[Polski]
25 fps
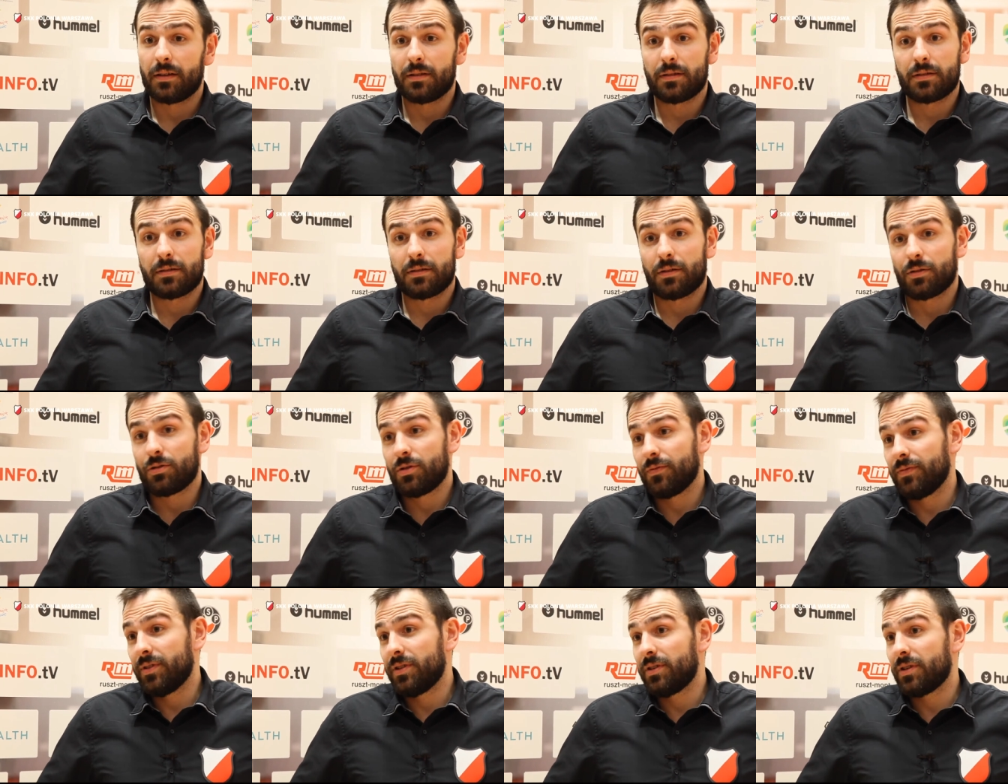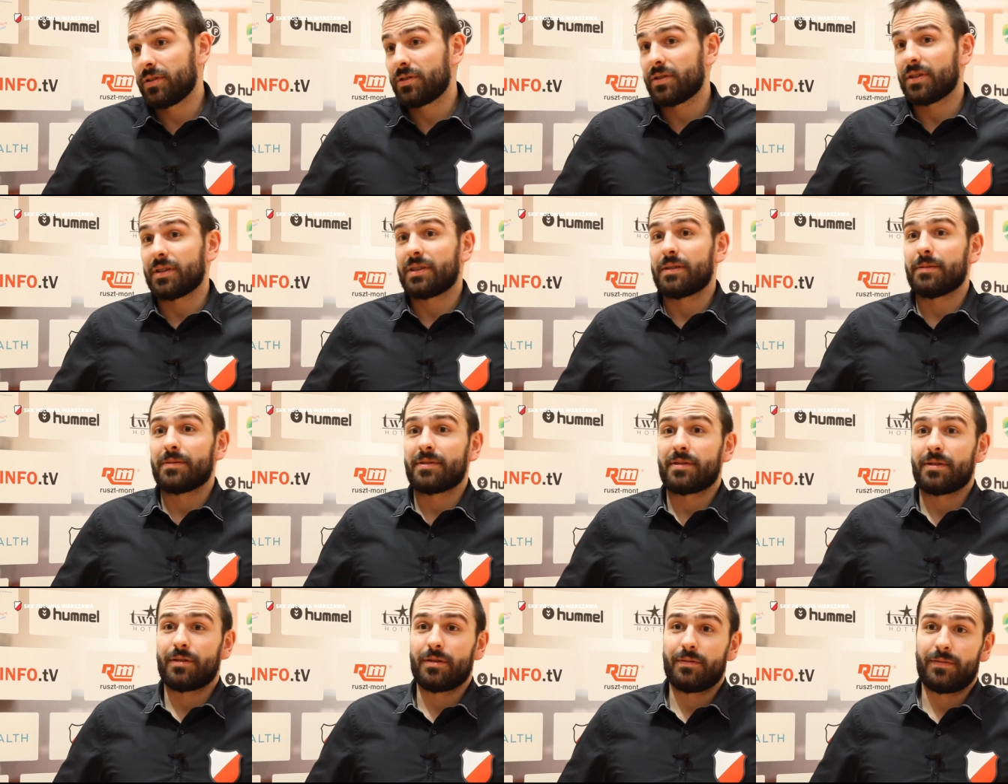E, oczywiście, że
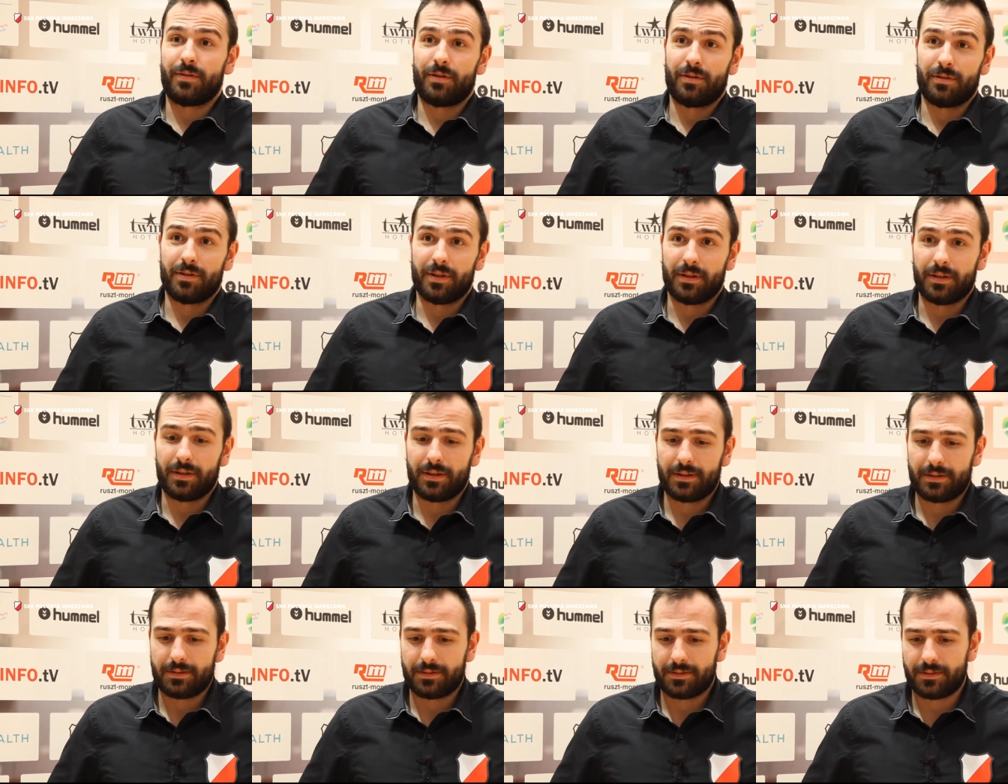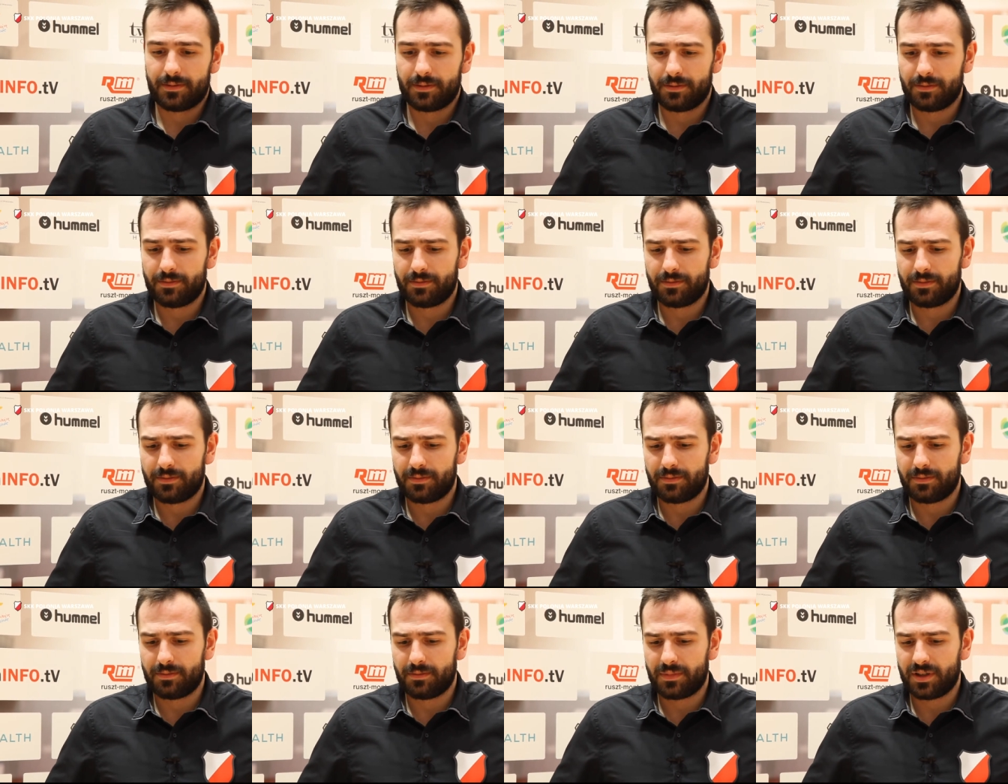jestem zadowolony.
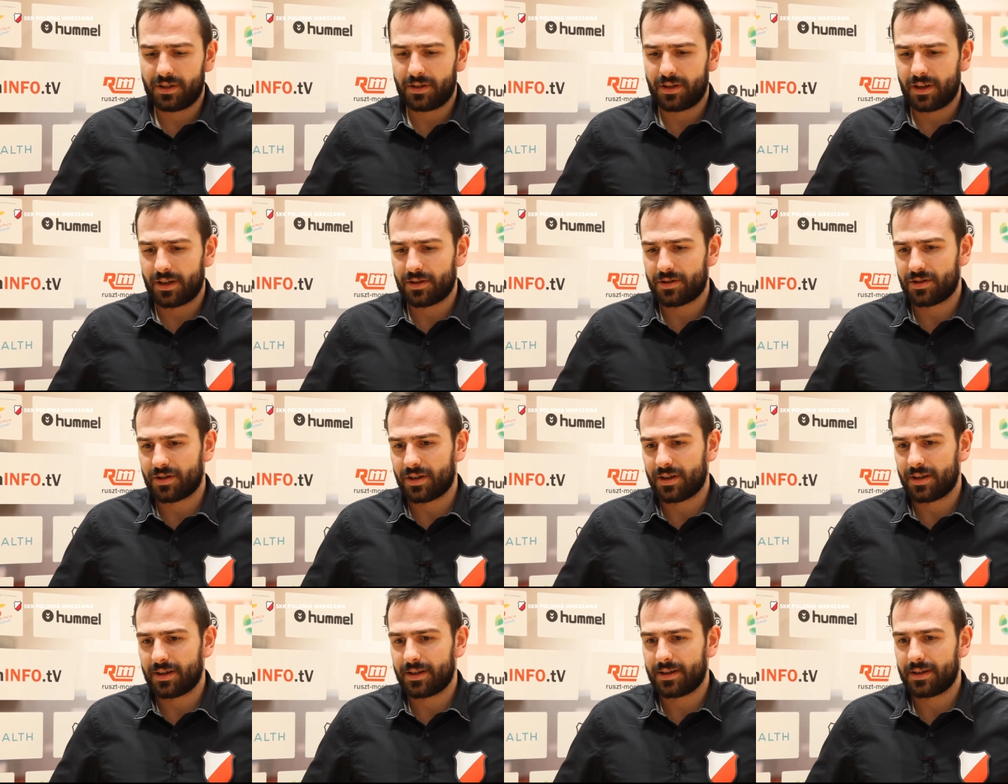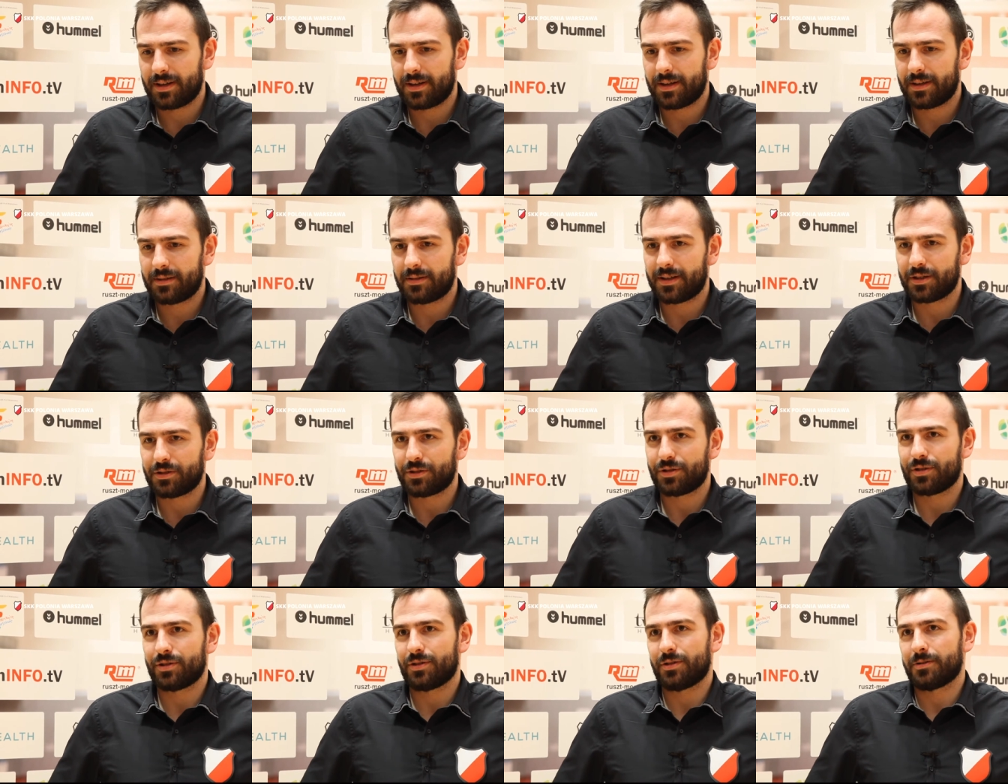Mm, myślę, że
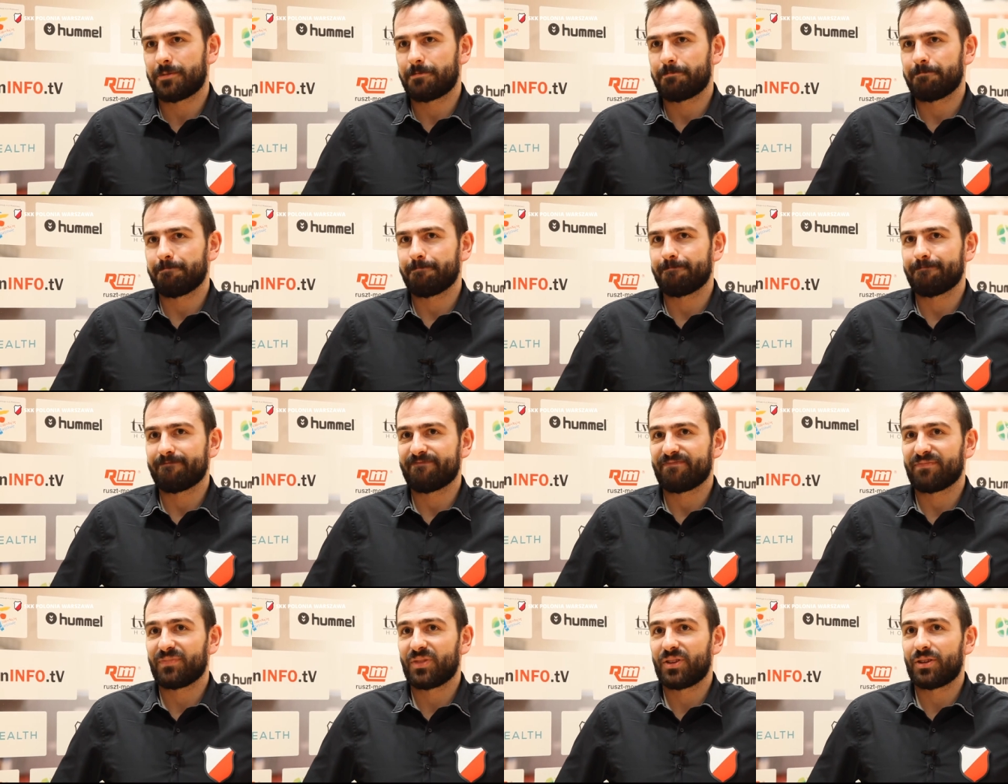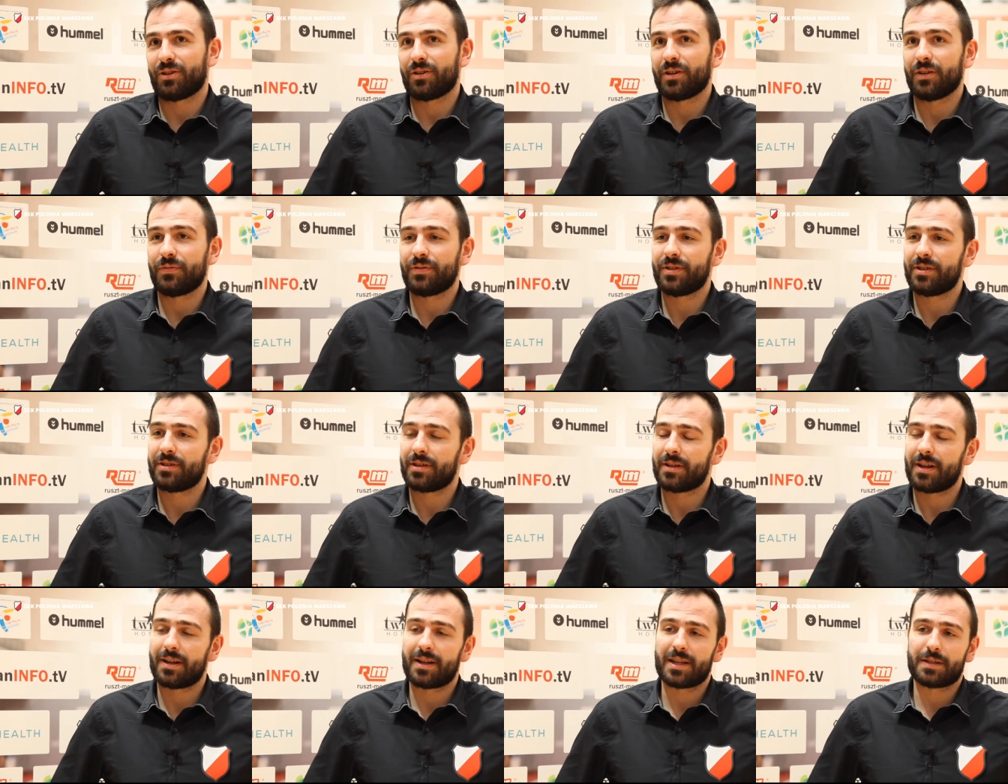też trochę
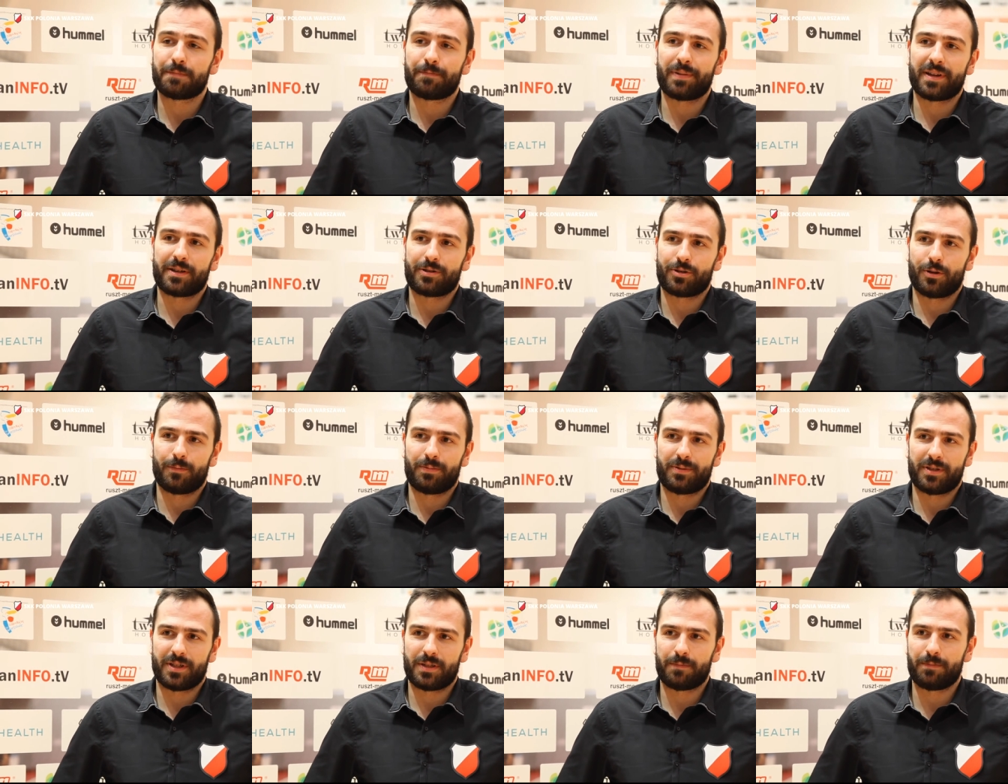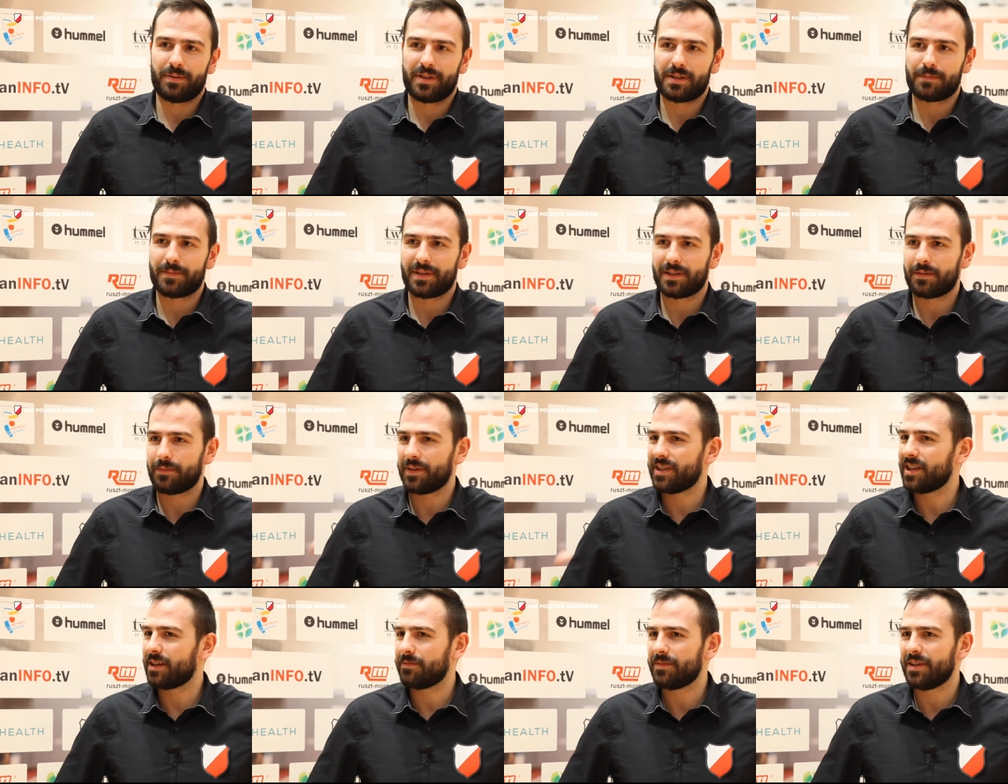wszyscy na nas patrzą przez pryzmat
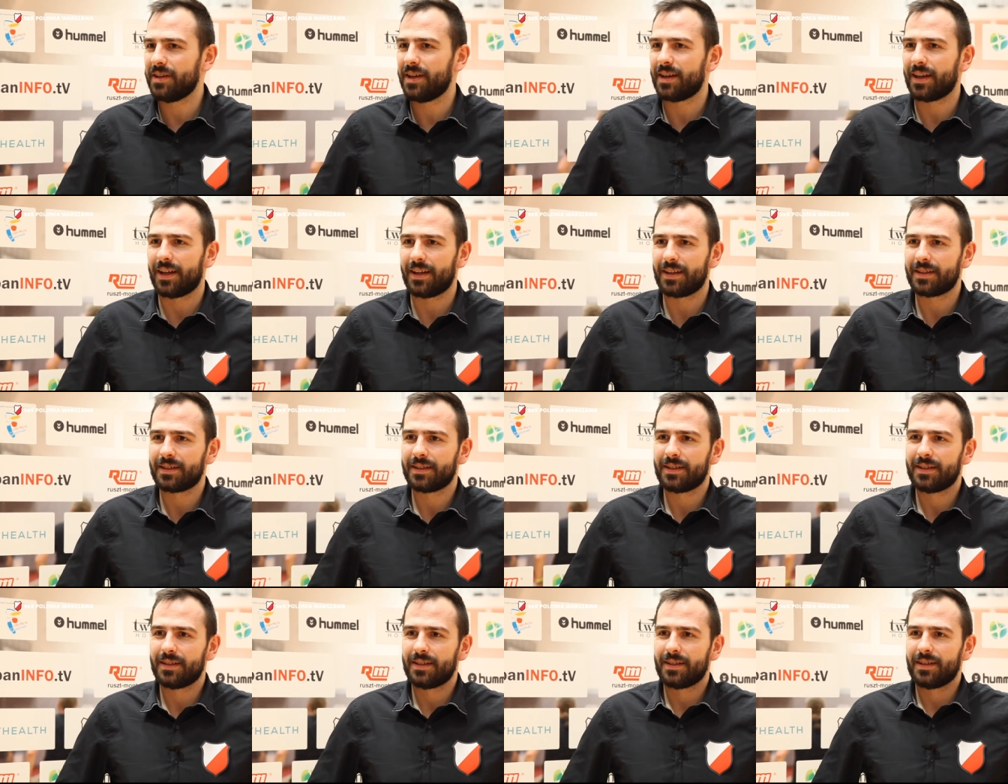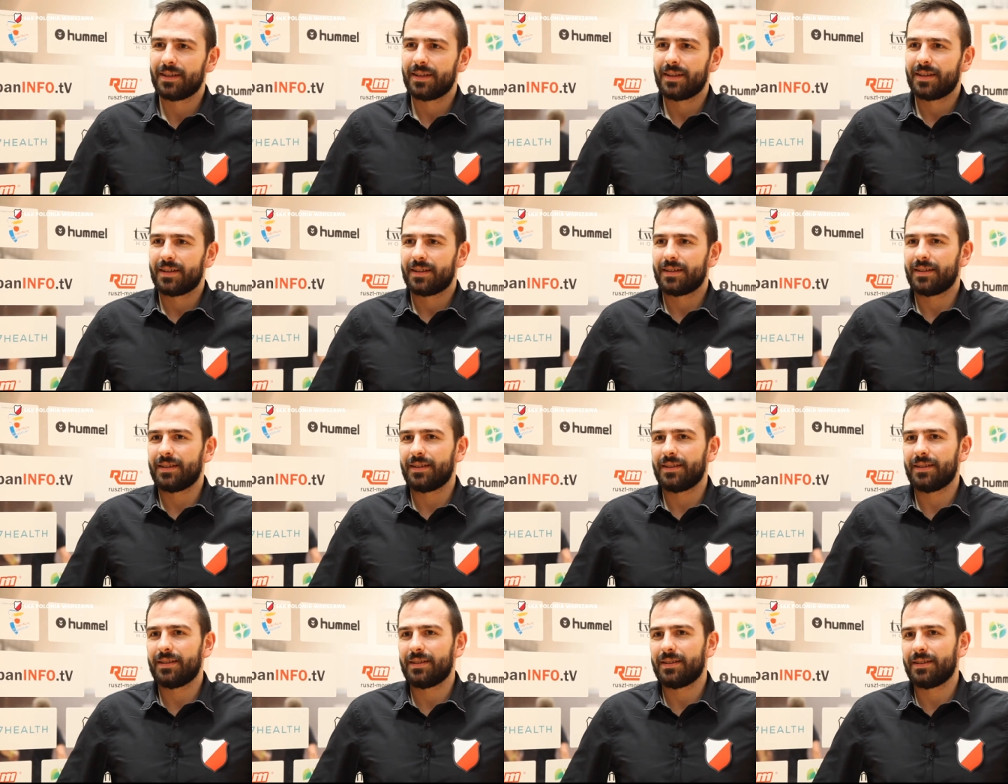Beniaminka
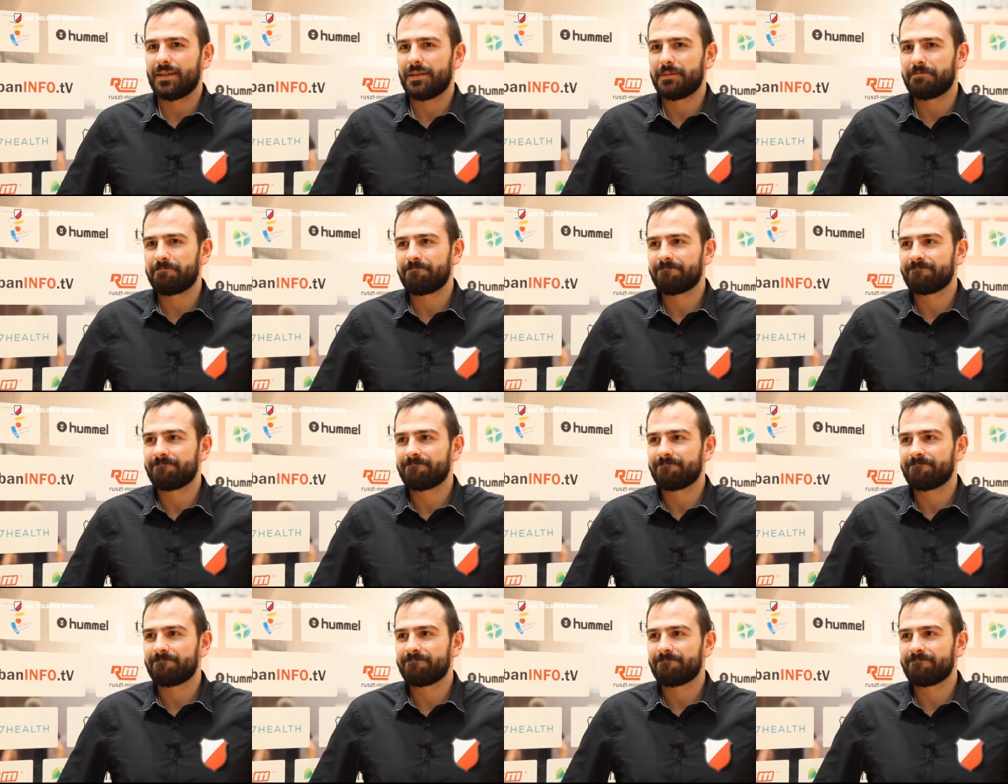i